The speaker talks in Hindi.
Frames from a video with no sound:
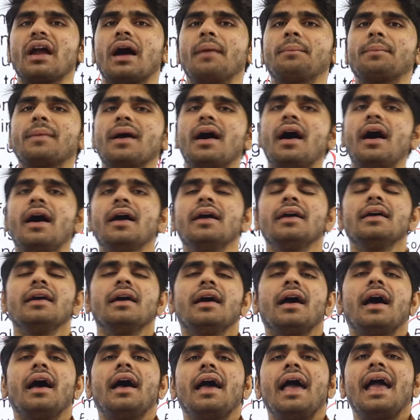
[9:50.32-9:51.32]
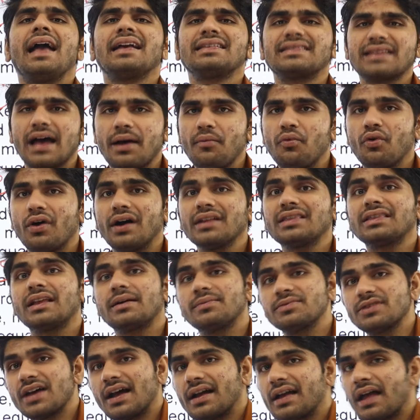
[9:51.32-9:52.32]
फिर आपका एग्जाम होगा
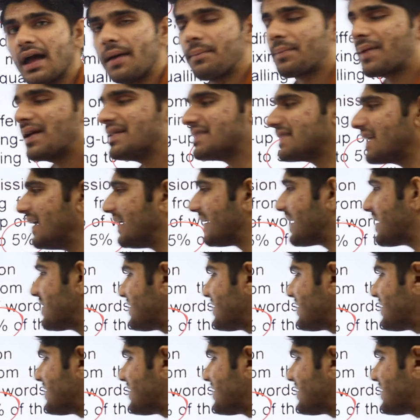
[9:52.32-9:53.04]
तब जाके आपका स्किल